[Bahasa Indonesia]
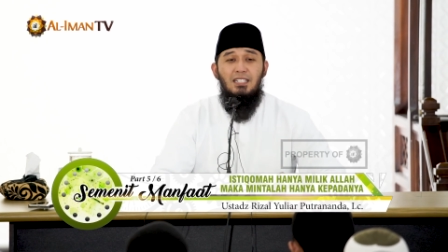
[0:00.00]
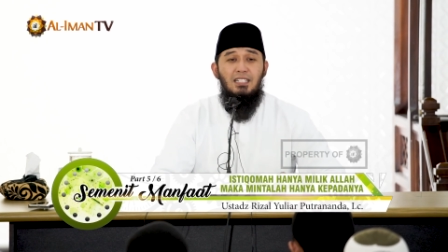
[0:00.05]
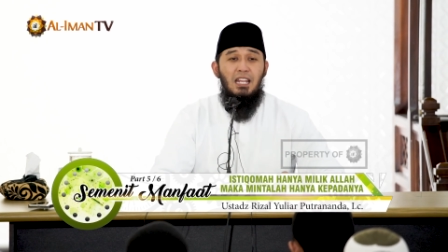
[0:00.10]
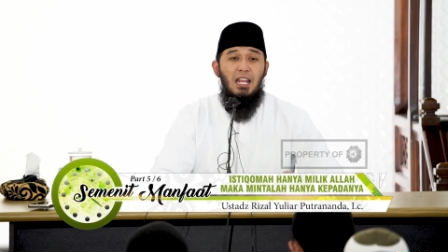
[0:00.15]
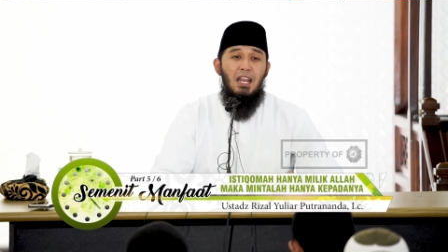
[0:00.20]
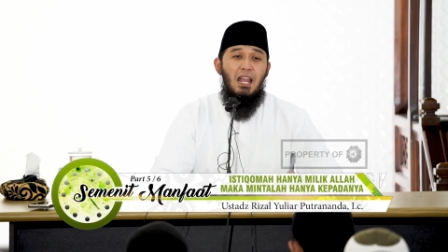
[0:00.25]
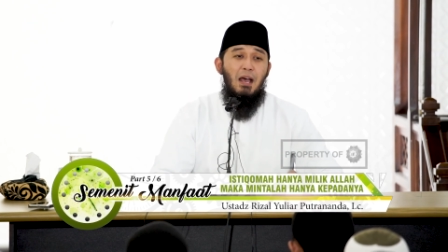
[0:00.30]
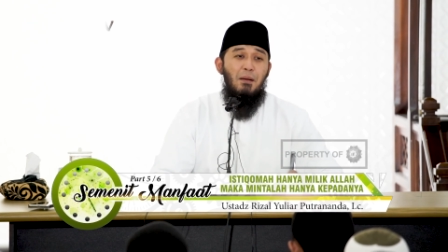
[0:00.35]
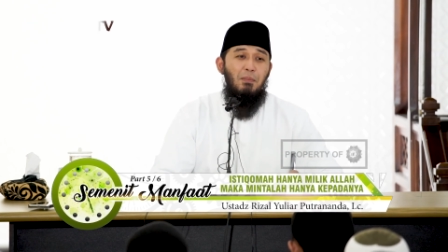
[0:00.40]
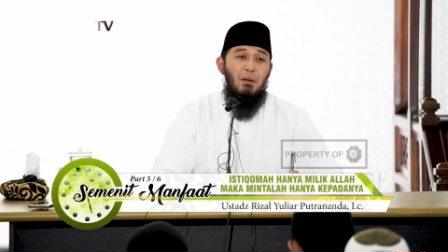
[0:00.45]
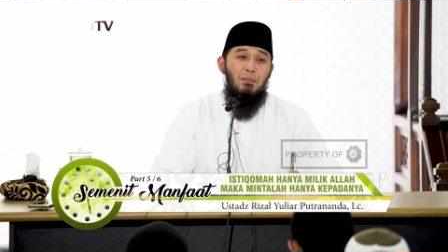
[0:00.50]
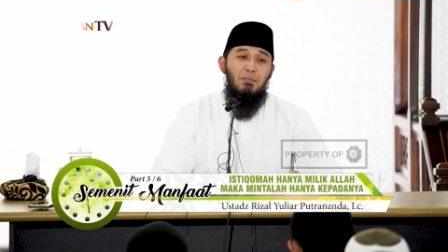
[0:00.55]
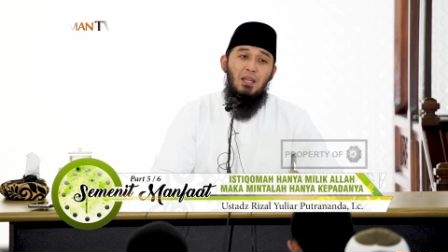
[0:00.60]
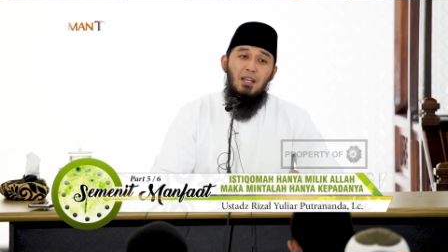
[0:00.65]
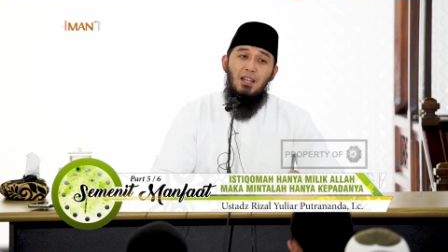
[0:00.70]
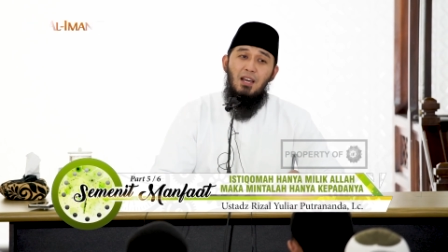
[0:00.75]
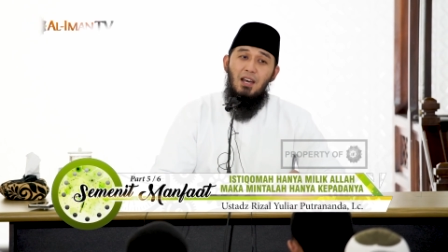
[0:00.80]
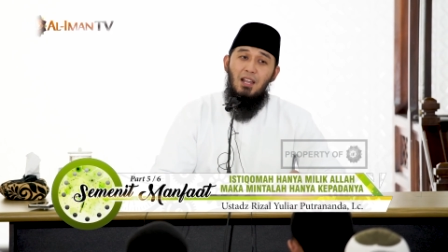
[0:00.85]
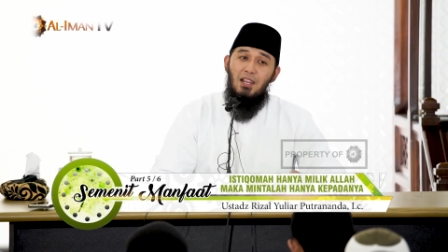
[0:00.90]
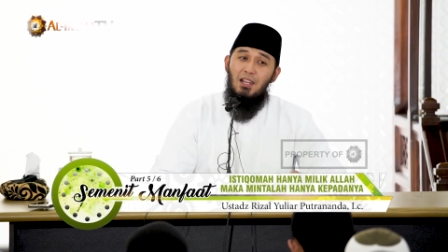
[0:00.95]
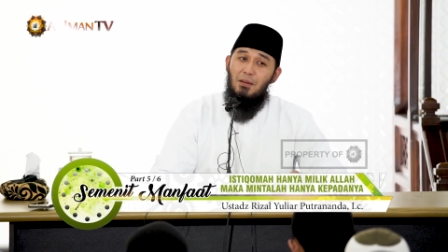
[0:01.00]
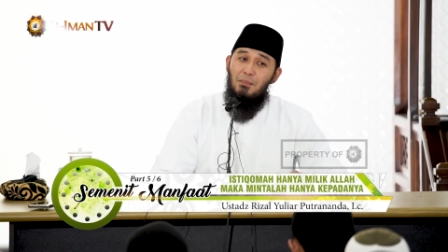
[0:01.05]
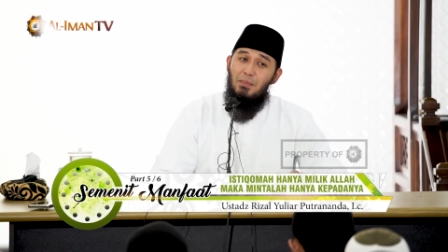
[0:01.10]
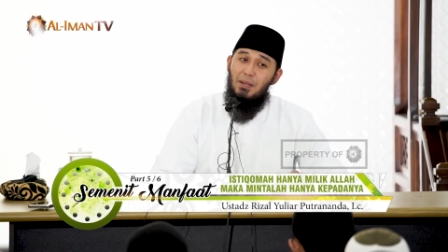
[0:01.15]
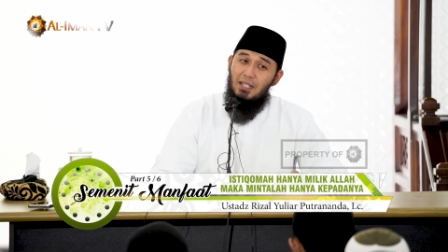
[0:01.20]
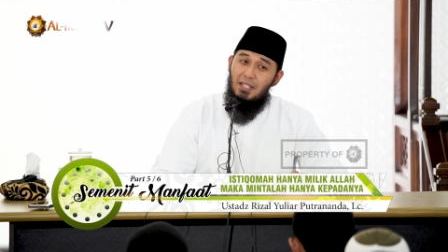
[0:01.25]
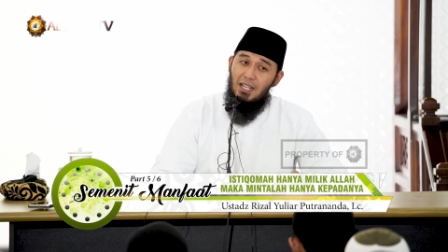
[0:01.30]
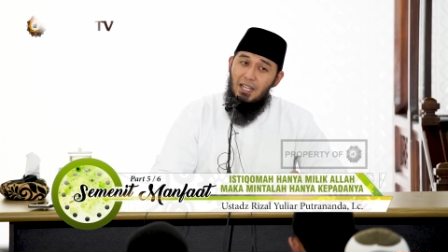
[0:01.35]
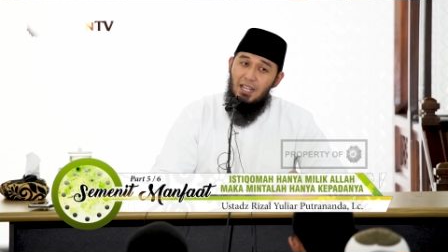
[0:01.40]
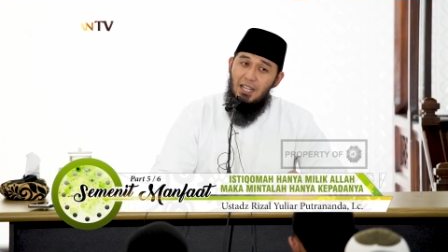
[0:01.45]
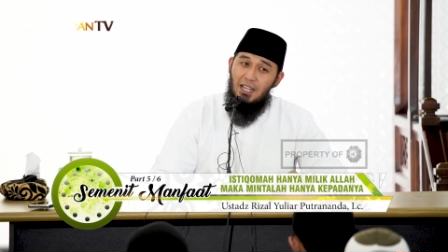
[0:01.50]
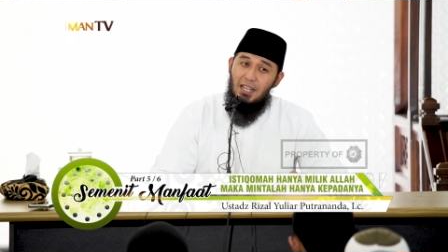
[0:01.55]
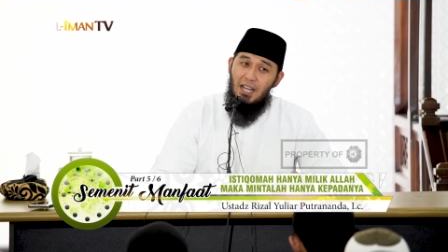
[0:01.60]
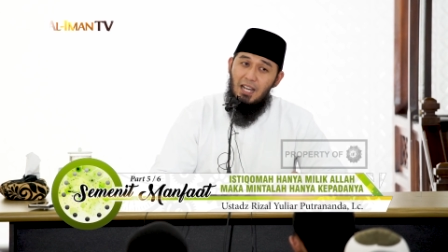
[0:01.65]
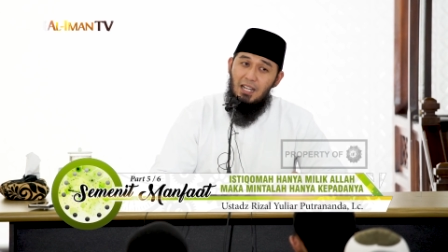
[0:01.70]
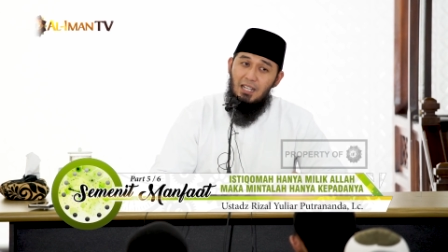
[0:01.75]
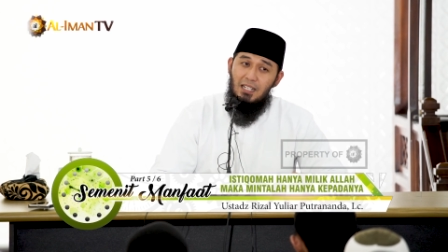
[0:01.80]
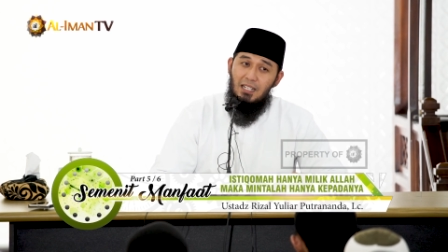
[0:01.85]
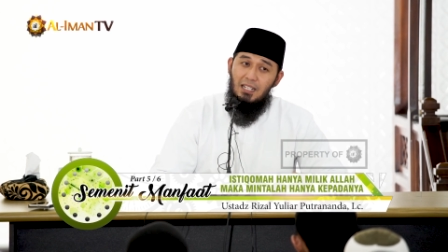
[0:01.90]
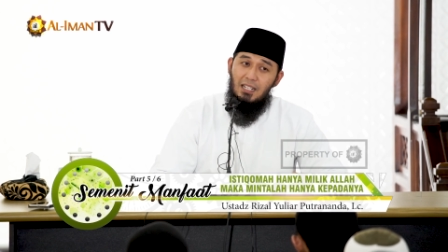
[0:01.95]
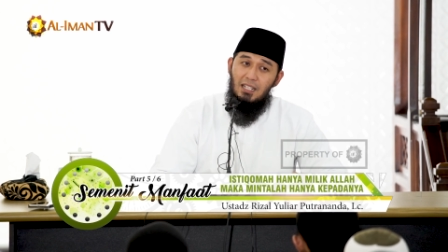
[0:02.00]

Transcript: dan apabila Allah berkehendak